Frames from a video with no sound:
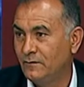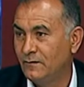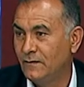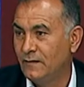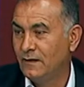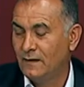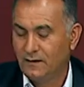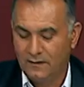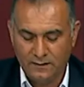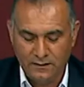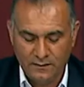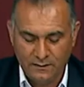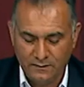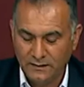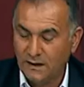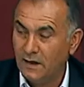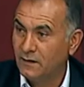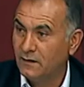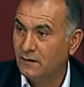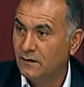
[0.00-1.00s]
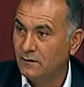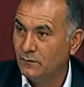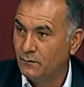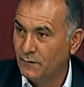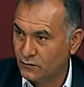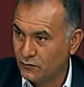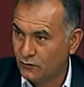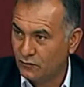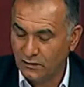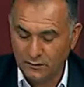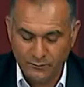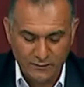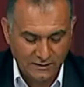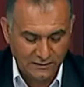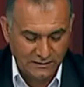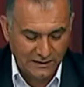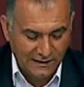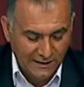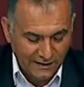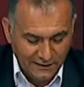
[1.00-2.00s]
Hmm. Yani mazotta da bir
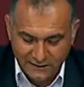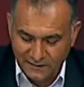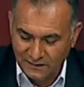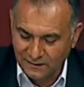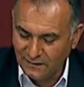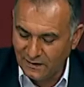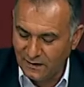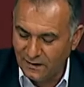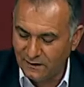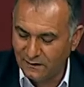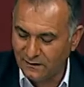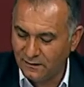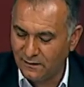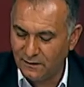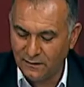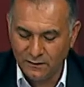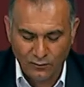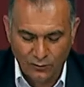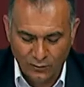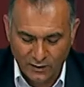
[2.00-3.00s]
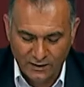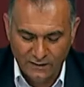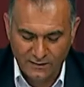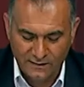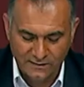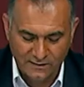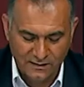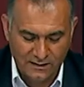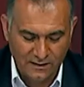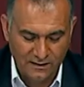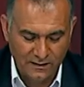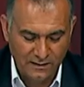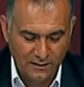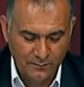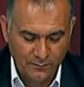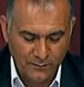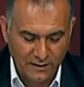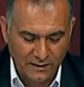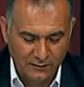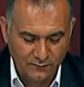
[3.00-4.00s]
artış. Elektrikte e, ona keza
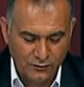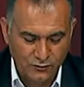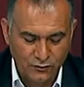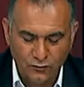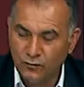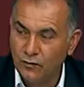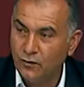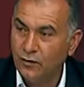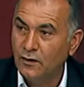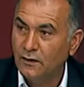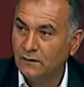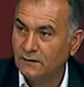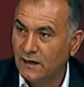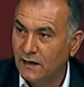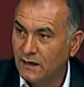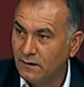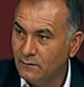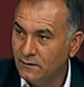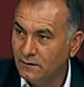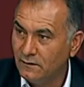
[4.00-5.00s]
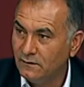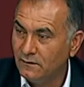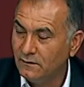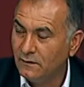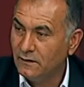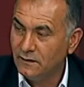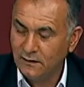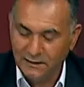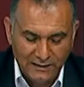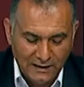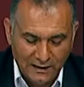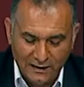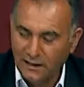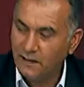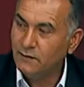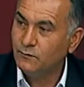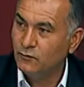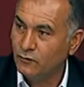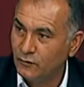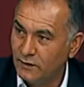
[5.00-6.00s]
bir artış var. Çünkü tarımın
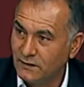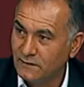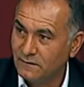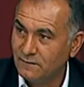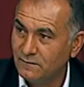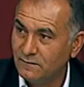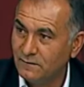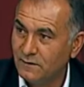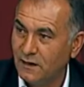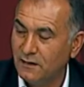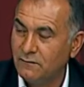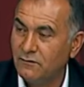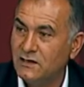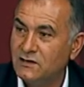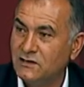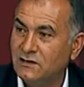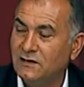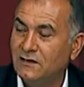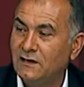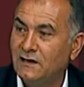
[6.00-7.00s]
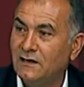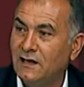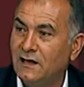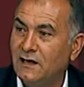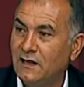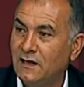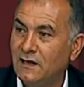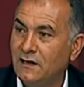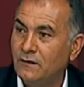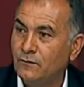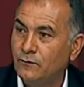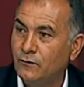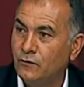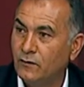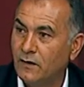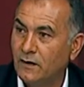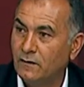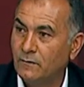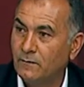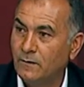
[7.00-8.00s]
giderleri bunlar. Evet. Hayvancılığın Mazot giderleri desteği
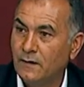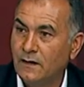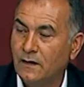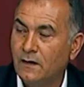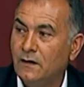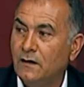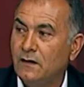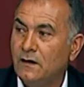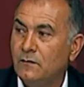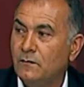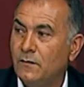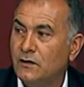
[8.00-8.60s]
alabiliyor bunlar. musunuz başkanım?